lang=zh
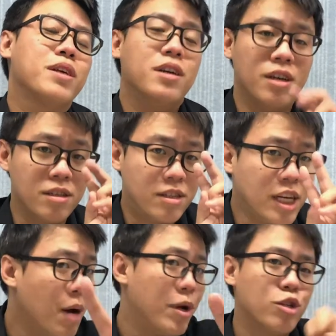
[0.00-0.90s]
而
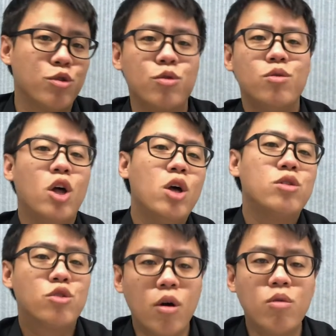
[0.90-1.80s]
第二本书《
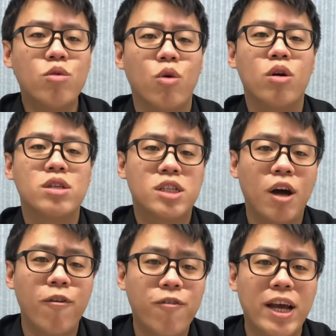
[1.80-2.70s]
中国
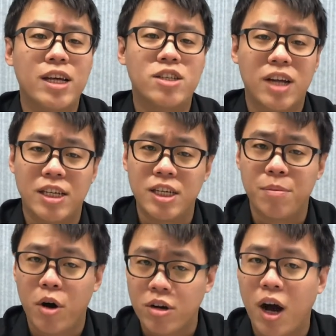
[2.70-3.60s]
消费产业
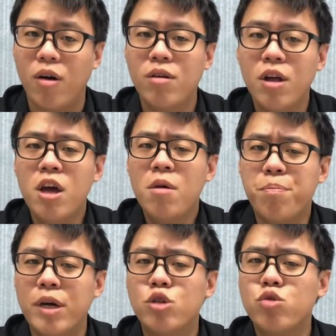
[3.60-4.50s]
报告》，
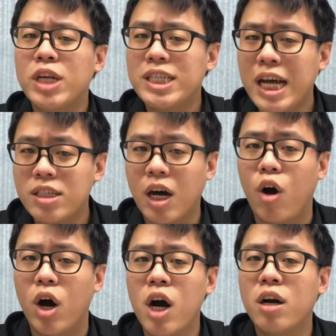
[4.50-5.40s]
本书在探
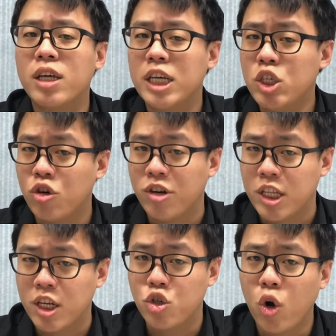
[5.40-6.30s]
讨2019年
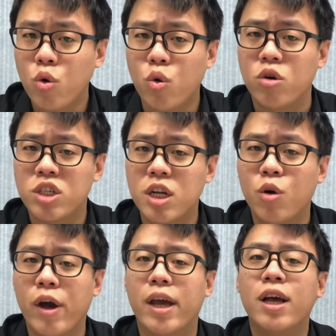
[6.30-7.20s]
的中国社
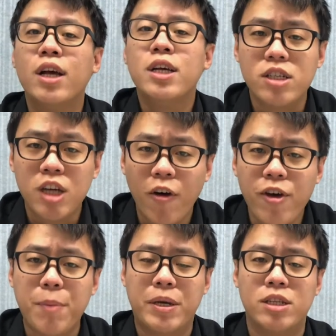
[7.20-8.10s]
会消
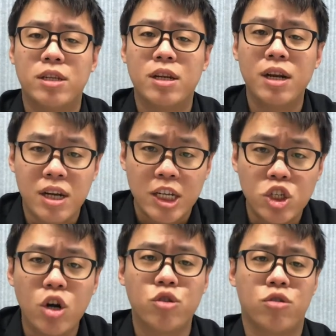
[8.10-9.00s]
费品。零
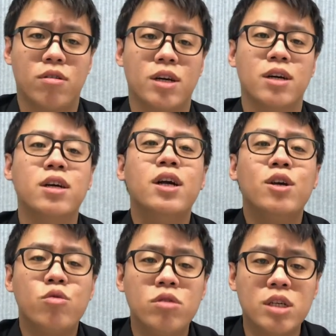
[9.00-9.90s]
售总额
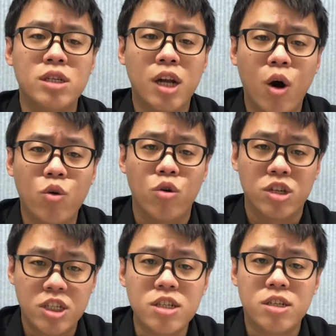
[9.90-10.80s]
预计超过
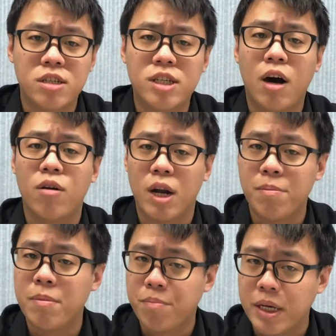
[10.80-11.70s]
四十兆人
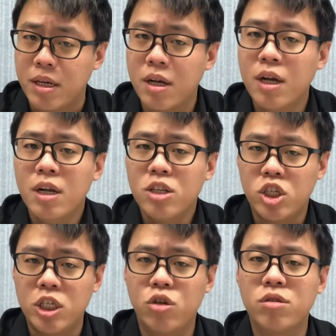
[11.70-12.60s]
民币，
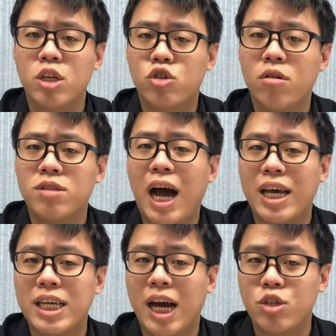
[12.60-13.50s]
其中的重大
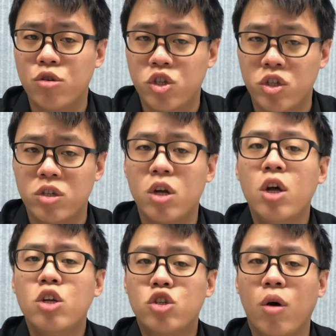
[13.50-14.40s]
意涵就是，
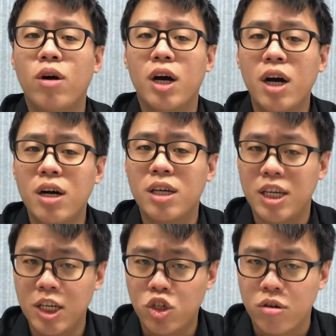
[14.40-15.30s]
从二零
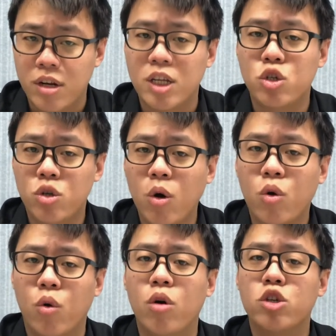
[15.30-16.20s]
一九年中
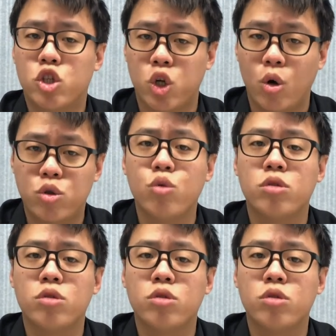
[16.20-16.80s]
国首度